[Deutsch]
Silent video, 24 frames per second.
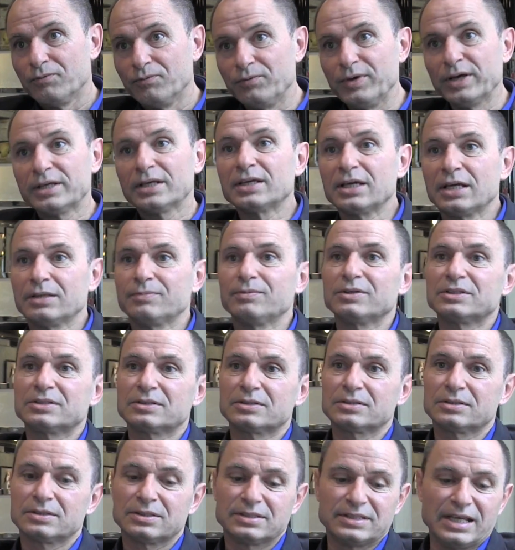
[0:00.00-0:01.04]
wirklich
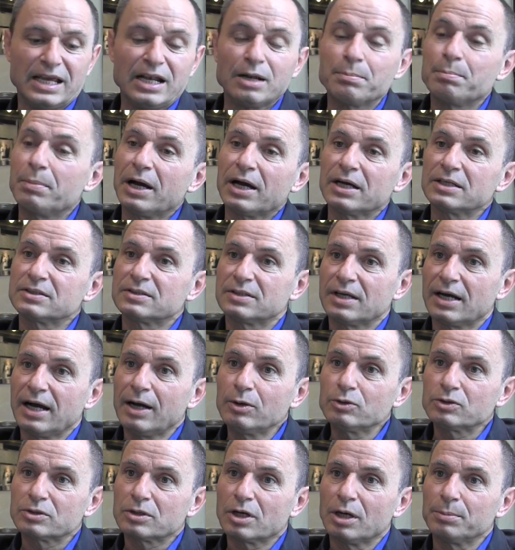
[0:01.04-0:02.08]
etwas Zählbares
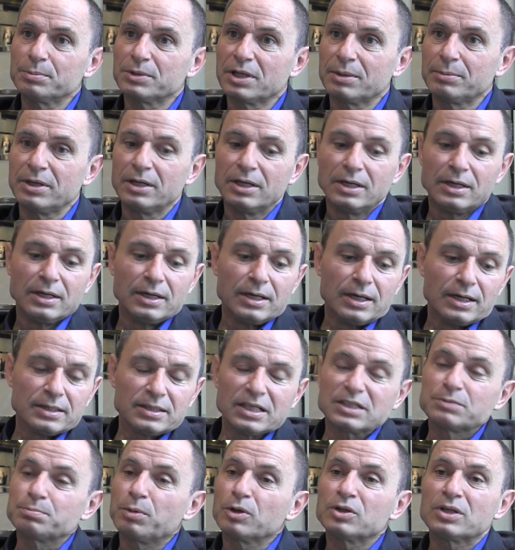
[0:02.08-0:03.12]
herauskommt, aber
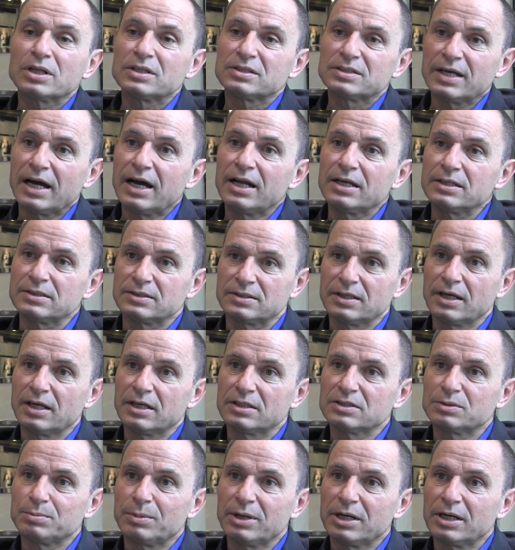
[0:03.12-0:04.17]
das Potenzial ist
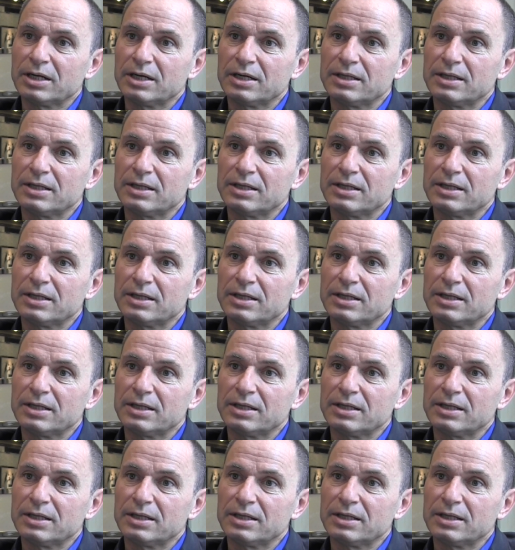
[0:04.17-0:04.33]
jedes Mal